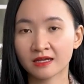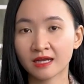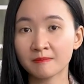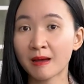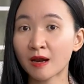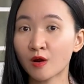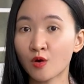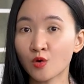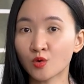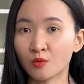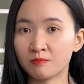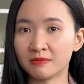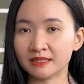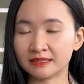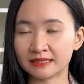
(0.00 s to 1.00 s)
cái ba lô
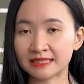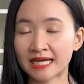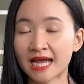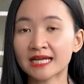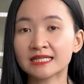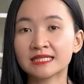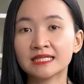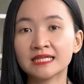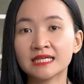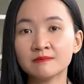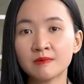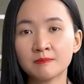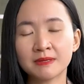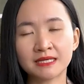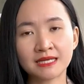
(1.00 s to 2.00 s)
của mình cái hành lý
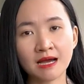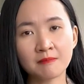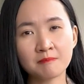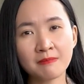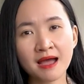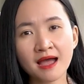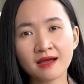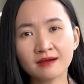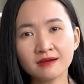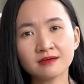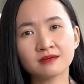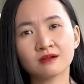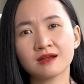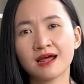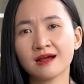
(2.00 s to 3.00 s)
mà mình đang mang
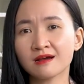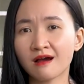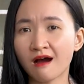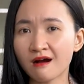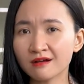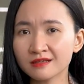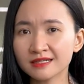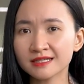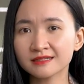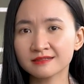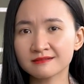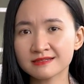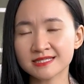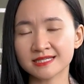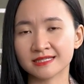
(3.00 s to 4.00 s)
á, nó đang có những cái
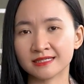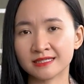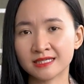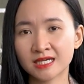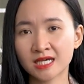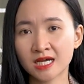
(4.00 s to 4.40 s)
thứ gì